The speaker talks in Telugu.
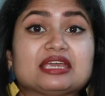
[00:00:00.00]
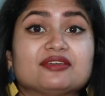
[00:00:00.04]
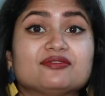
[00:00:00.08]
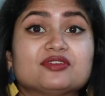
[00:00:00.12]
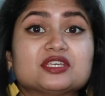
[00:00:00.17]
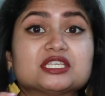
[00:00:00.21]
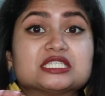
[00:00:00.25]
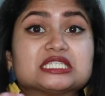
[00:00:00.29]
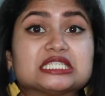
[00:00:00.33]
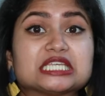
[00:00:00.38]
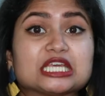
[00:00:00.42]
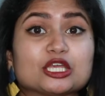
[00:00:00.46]

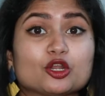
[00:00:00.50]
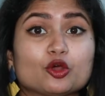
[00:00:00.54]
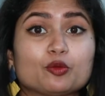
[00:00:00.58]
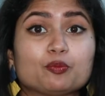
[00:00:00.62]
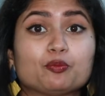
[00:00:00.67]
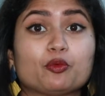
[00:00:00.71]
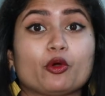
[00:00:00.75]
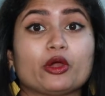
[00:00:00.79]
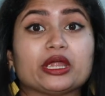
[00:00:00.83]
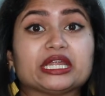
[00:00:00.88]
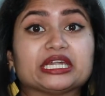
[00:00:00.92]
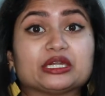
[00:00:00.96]
ఇవి జీరో
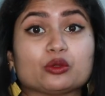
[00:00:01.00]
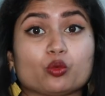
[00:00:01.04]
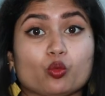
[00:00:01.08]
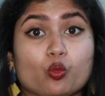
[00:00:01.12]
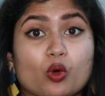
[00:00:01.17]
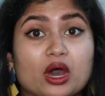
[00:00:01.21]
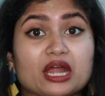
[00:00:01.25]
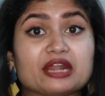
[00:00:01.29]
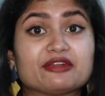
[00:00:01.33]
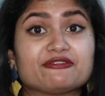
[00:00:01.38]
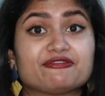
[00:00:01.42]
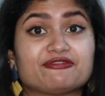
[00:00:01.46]
పాయింట్
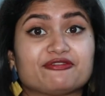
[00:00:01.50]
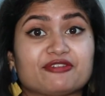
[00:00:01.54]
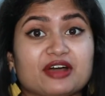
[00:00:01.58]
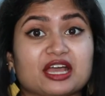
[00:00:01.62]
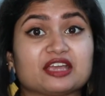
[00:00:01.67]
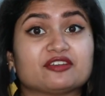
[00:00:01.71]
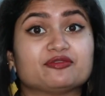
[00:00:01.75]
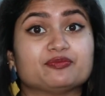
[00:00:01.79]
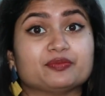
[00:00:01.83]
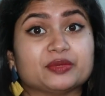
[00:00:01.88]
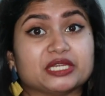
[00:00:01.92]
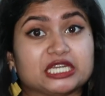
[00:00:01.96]
వన్
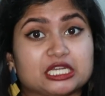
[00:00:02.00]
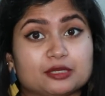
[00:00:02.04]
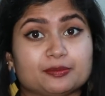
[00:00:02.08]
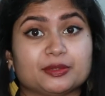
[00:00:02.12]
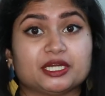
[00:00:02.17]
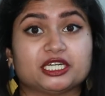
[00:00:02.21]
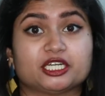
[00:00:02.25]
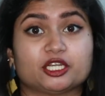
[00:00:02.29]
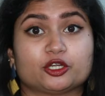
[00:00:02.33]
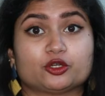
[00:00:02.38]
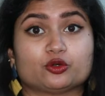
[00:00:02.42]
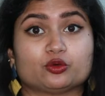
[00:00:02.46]
ఫైవ్
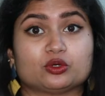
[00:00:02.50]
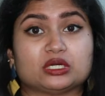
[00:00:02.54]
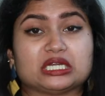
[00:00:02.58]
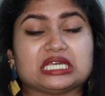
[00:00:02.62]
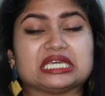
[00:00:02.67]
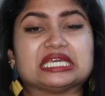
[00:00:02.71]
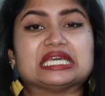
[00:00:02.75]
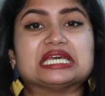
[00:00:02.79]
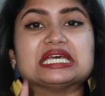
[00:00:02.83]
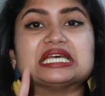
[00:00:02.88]
మిల్లీమీటర్ నుండి